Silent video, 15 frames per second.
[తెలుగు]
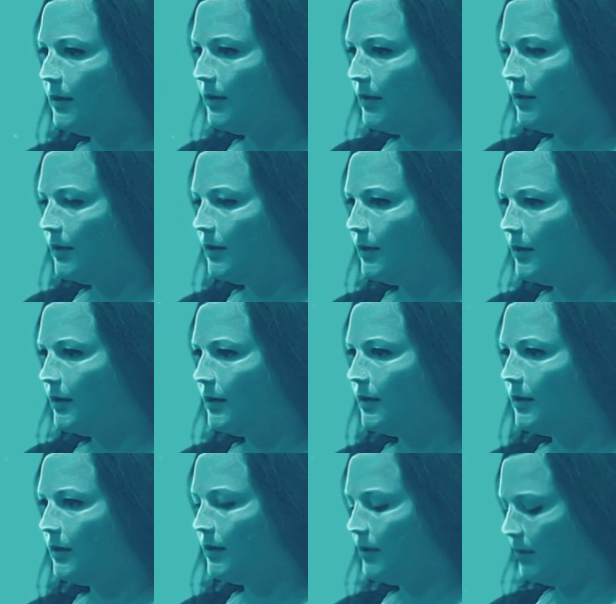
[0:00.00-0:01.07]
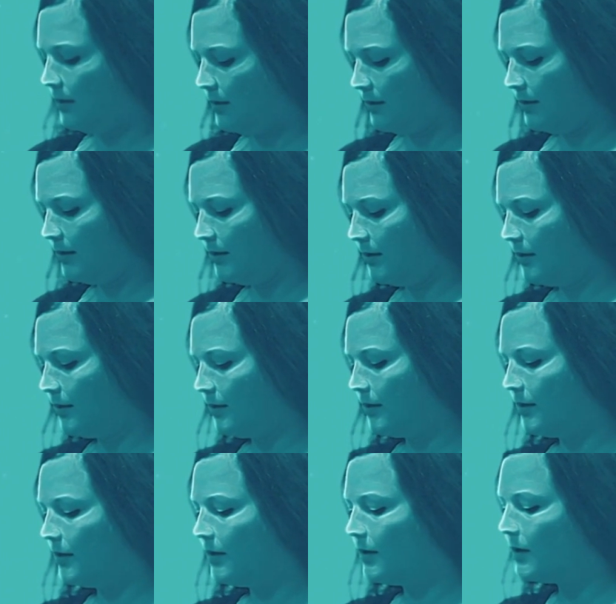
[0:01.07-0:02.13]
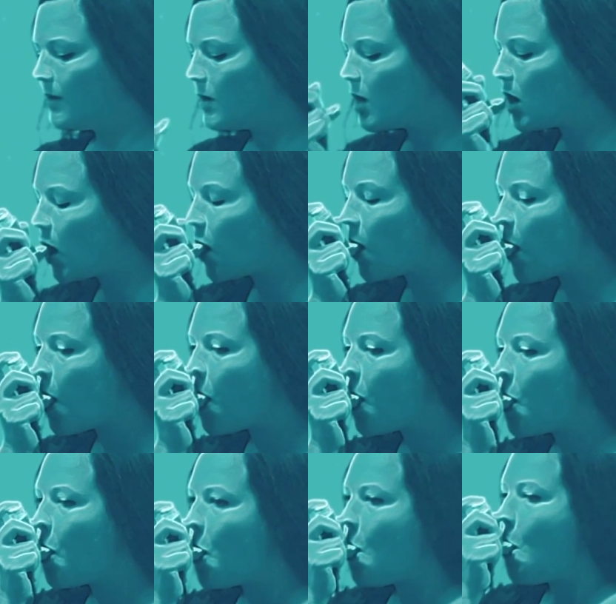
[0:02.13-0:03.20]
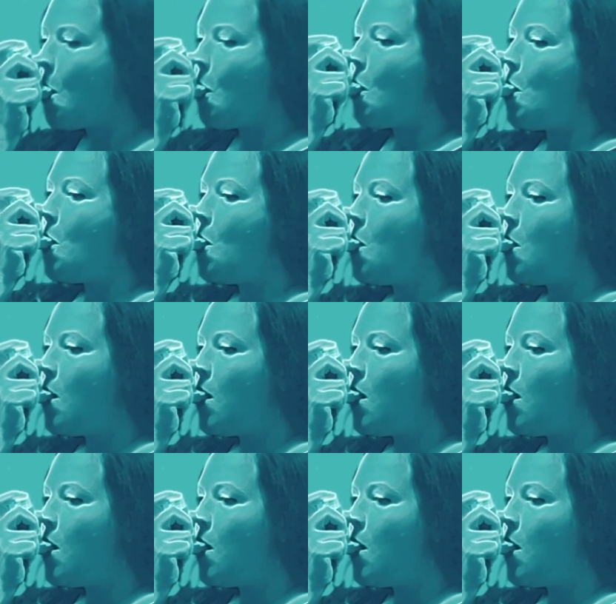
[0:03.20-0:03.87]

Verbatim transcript: ఇన్హేలర్ పరికరంతో మెడిసిన్ తీసుకుంటే ఆ మందు